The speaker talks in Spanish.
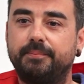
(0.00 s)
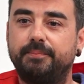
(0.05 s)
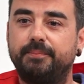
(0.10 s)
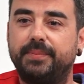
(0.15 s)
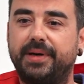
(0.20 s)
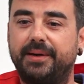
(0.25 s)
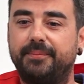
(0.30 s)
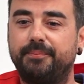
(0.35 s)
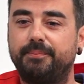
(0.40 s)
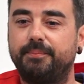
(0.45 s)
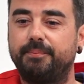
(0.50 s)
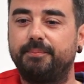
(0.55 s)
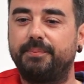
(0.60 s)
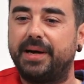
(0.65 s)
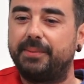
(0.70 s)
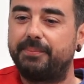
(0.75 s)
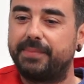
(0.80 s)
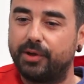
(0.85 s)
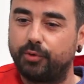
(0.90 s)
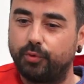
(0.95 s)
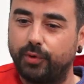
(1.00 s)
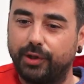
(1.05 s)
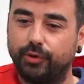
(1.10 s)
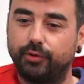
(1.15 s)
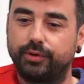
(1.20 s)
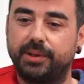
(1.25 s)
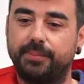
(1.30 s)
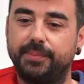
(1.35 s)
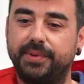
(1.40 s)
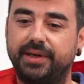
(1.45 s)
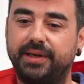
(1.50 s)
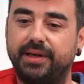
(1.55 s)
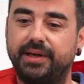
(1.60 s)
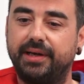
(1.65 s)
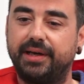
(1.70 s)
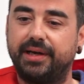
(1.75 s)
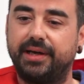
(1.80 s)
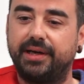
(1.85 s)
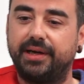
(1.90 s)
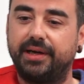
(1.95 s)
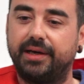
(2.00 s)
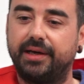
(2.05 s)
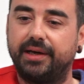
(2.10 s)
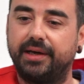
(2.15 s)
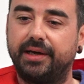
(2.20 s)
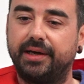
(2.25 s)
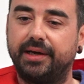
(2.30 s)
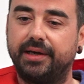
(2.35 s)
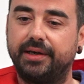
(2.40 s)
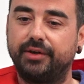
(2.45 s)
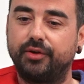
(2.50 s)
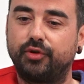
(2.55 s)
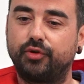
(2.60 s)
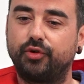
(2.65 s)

van, madurando también en,